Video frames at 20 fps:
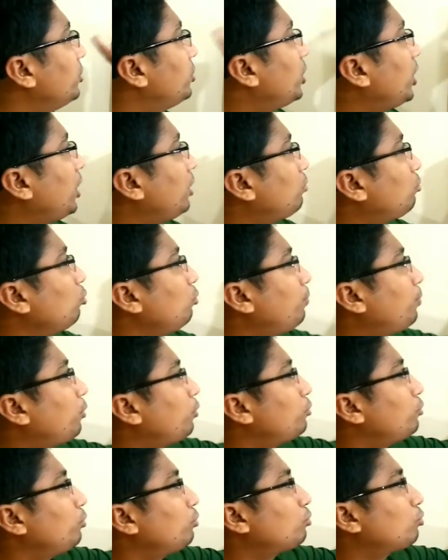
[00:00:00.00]
যেহেতু
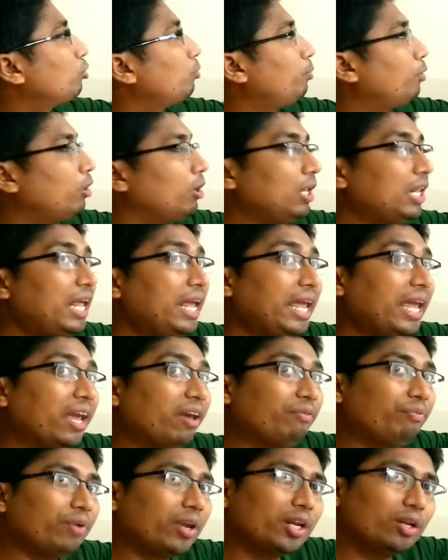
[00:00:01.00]
প্রযুক্ত বল
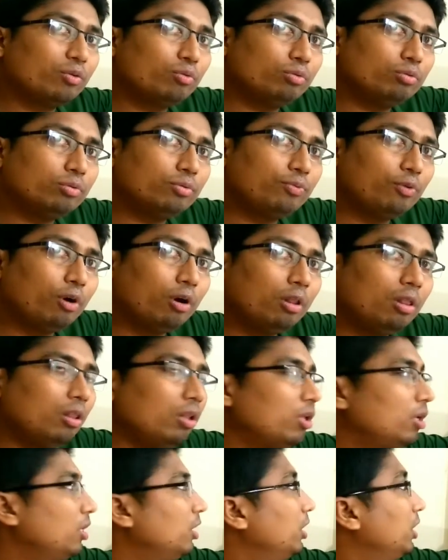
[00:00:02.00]
এফ এর গুণফল
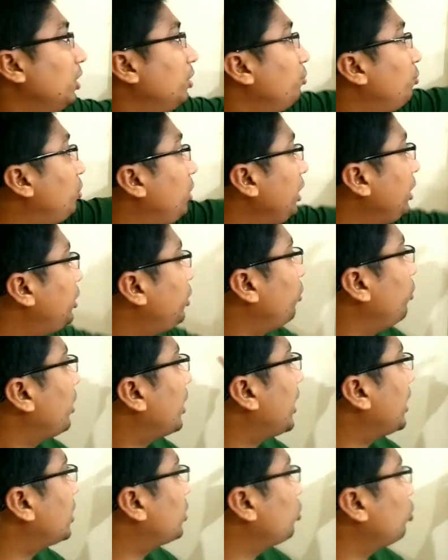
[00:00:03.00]
দ্বিতীয়
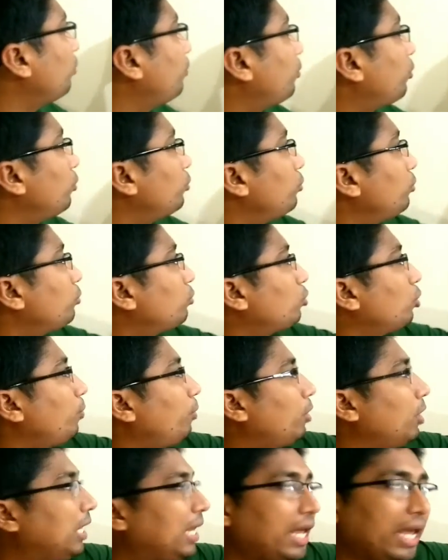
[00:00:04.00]
ক্ষেত্রেও প্রযুক্ত
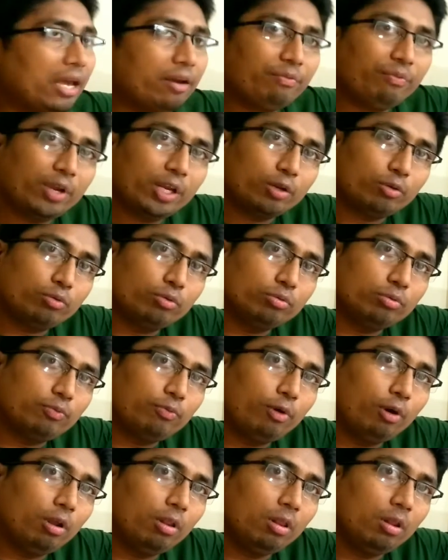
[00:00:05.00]
বল এফ এর
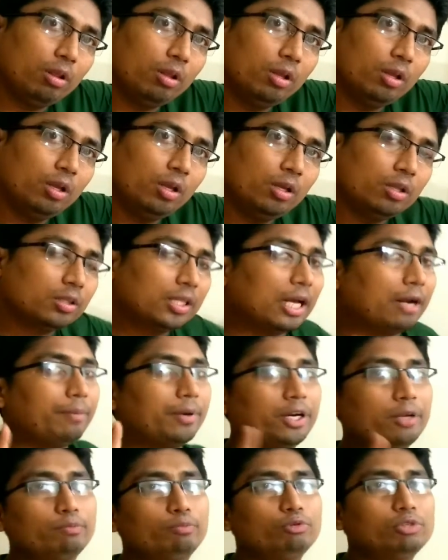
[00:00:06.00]
গুণফল তার
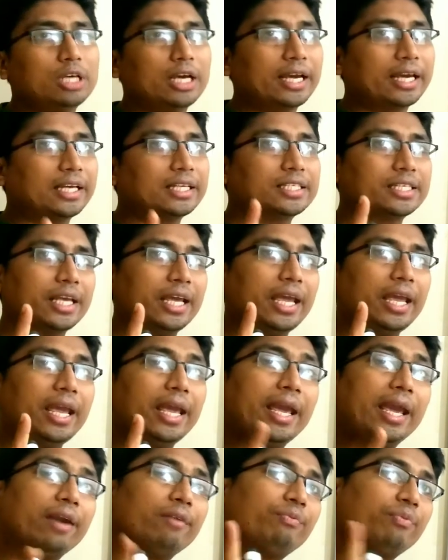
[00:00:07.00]
মানে বোঝা গেছে
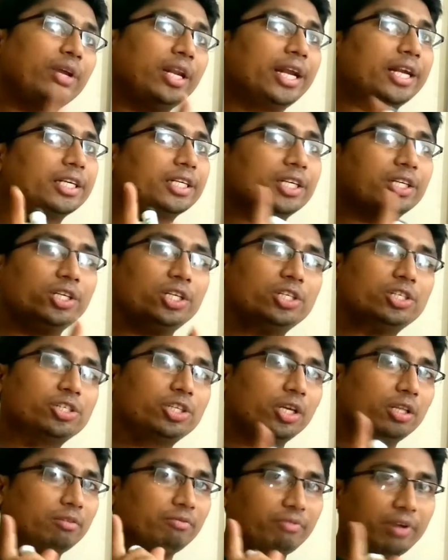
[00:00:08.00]
এফ এর একটা
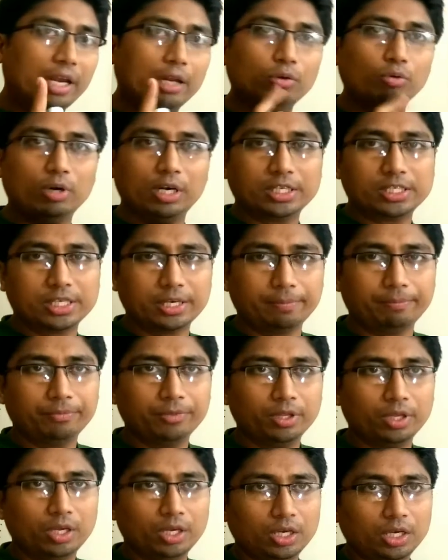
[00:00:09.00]
নিশ্চিত ভ্যালু আছে
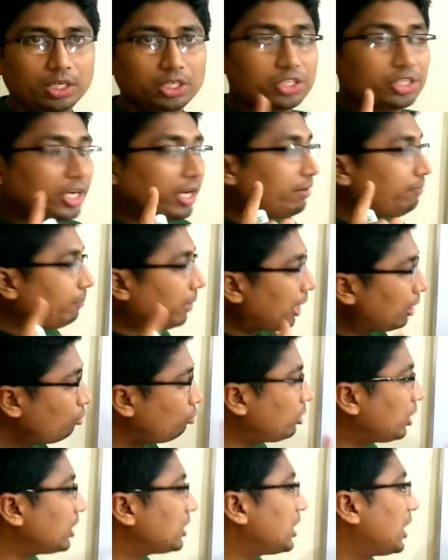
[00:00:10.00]
সেই
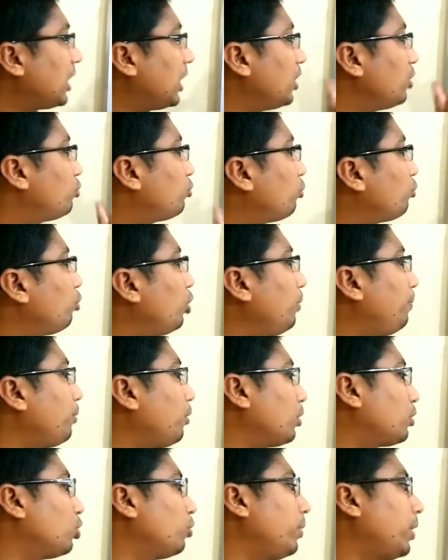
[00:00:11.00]
ভ্যালুটা জানার জন্যই
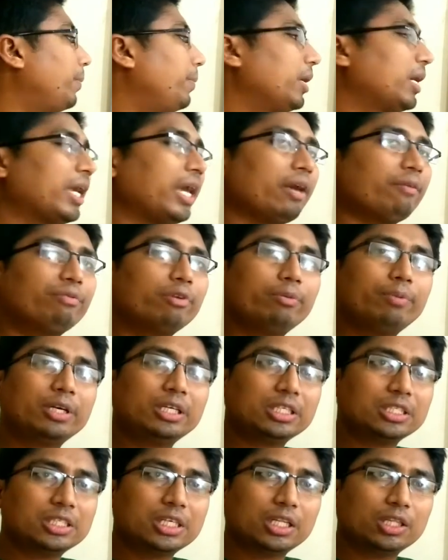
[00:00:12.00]
প্রথমে আমাকে এফ এর
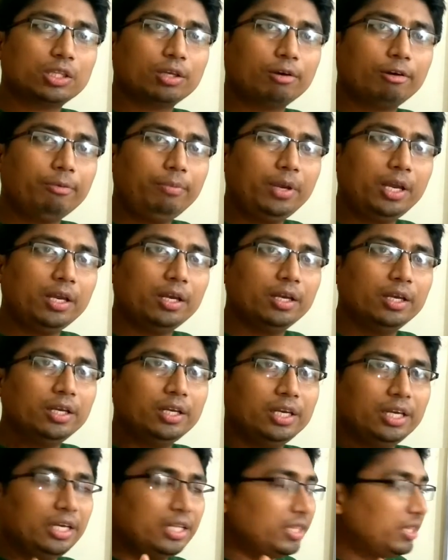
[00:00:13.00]
মানটা জানতে হবে
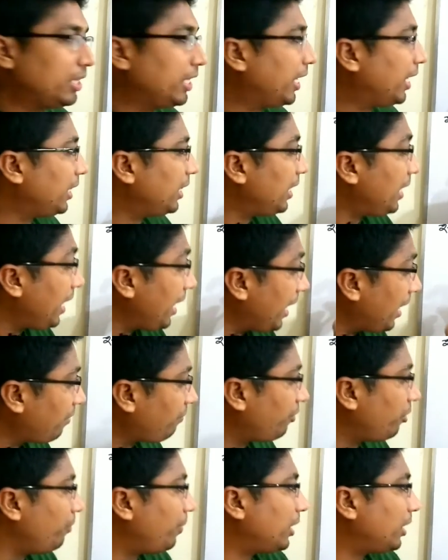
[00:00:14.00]
দেন এফ এর